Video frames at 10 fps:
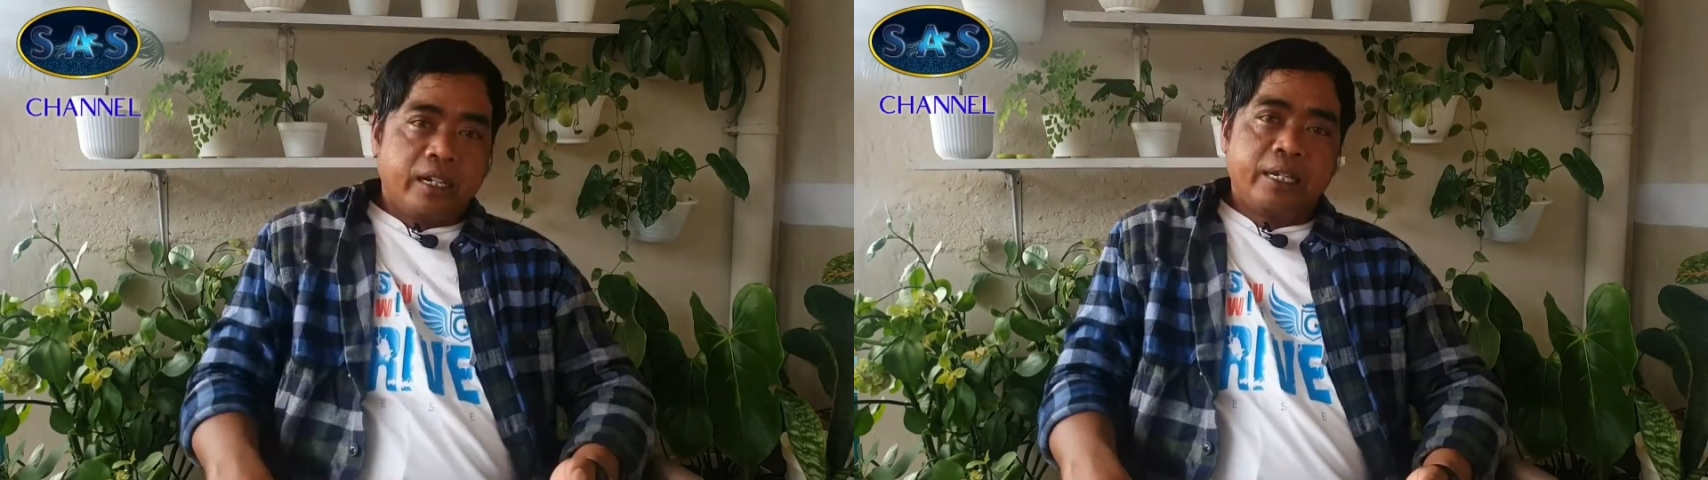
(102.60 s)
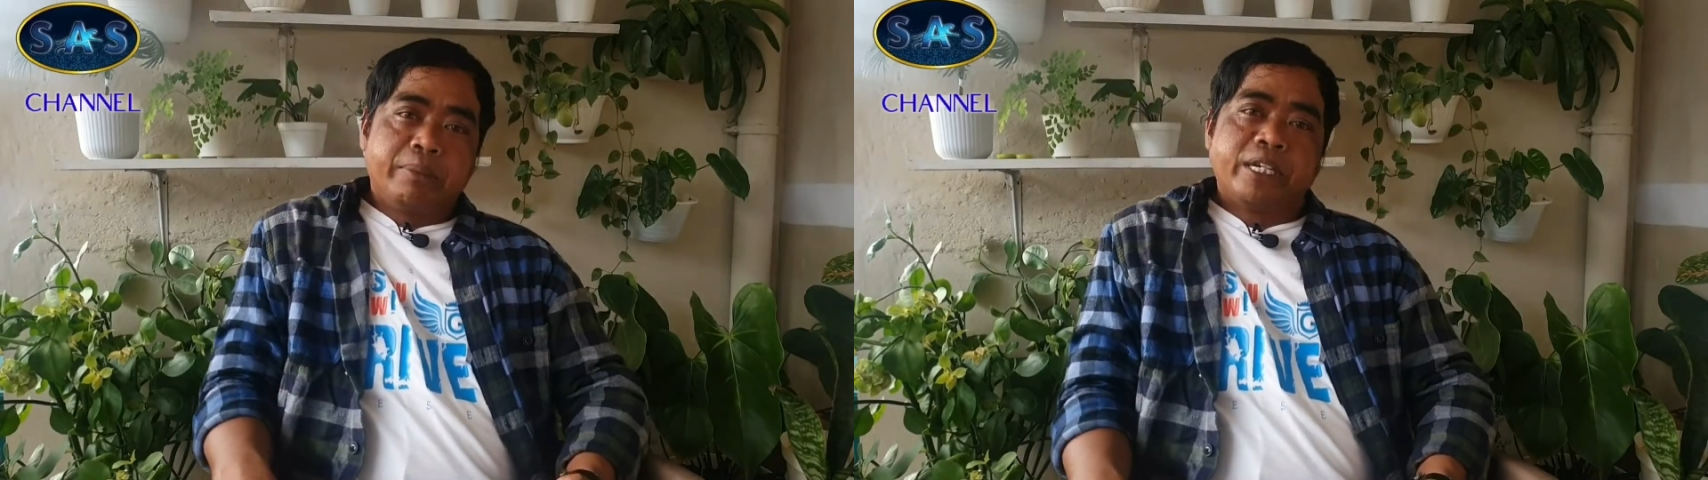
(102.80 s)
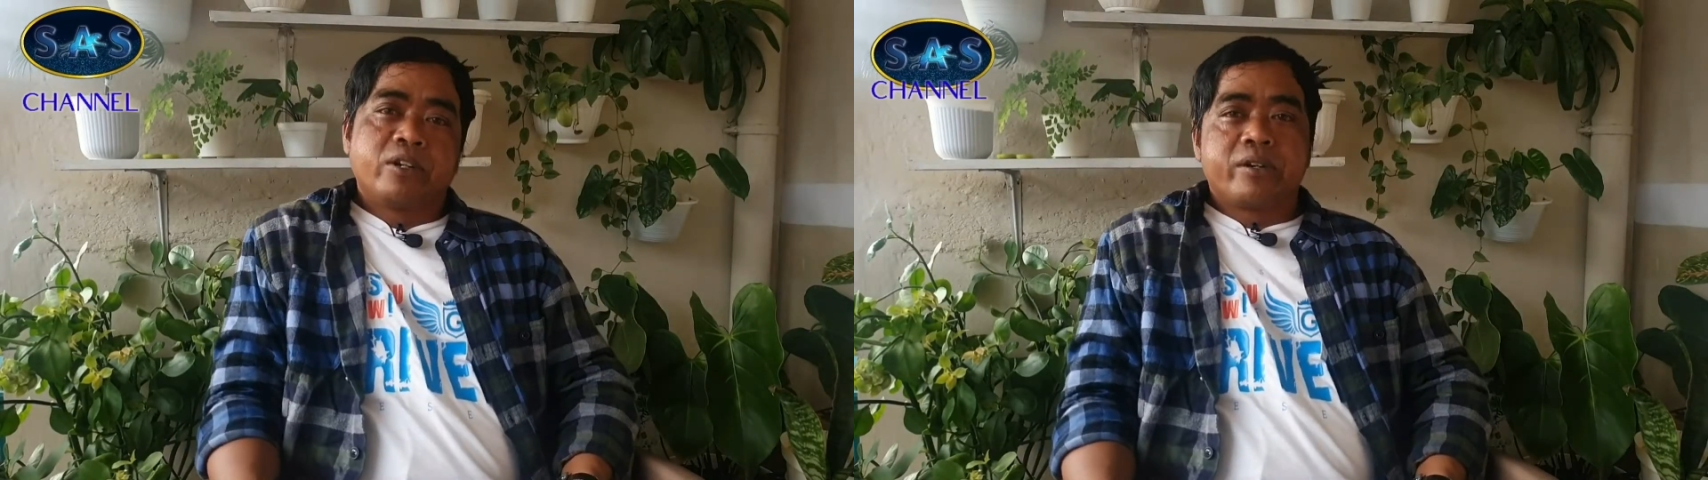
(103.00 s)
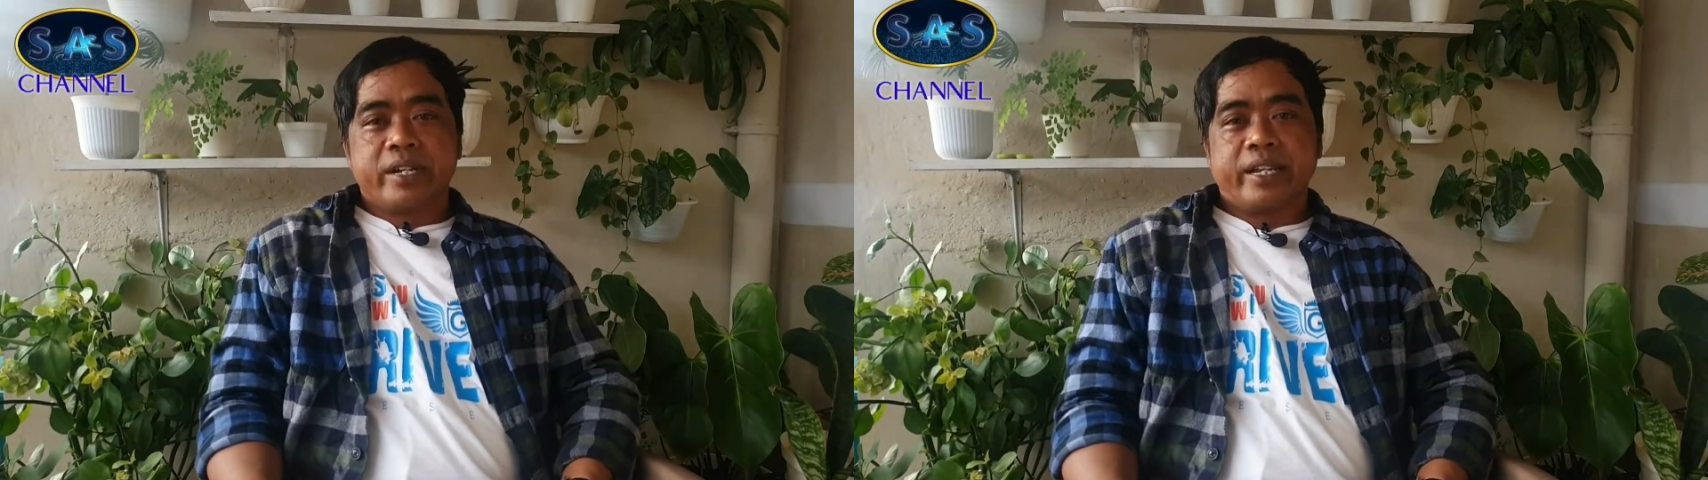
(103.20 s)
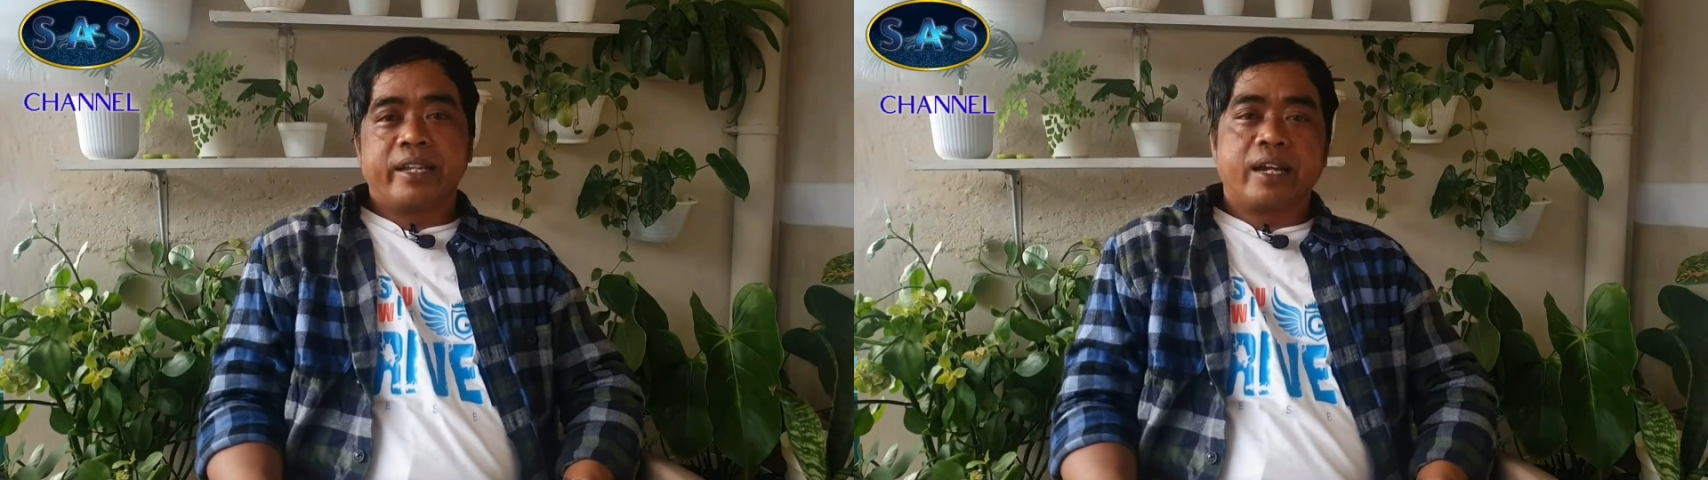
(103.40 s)
Di video
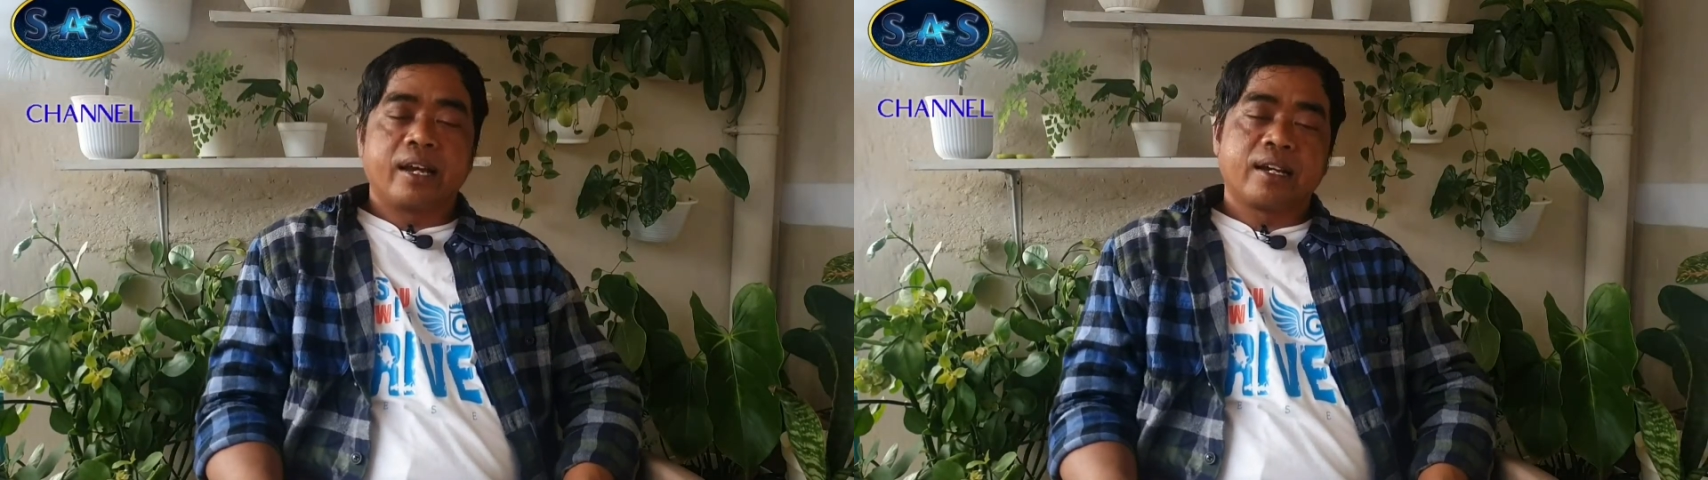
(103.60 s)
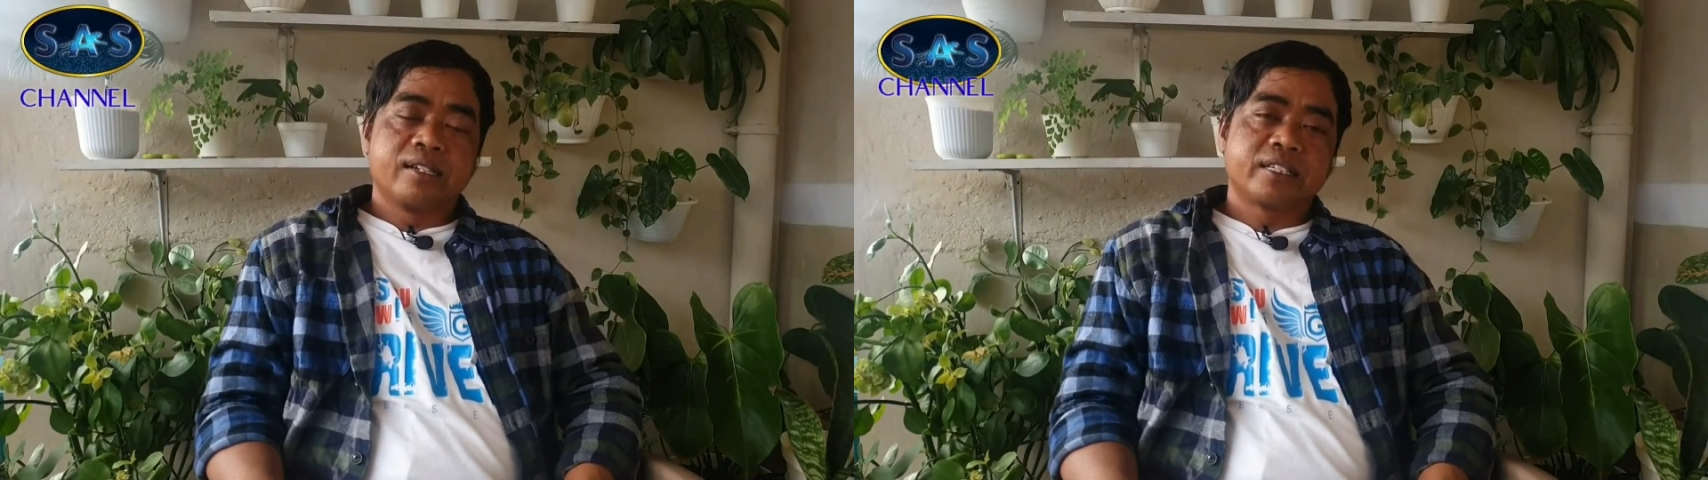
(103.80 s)
ini akan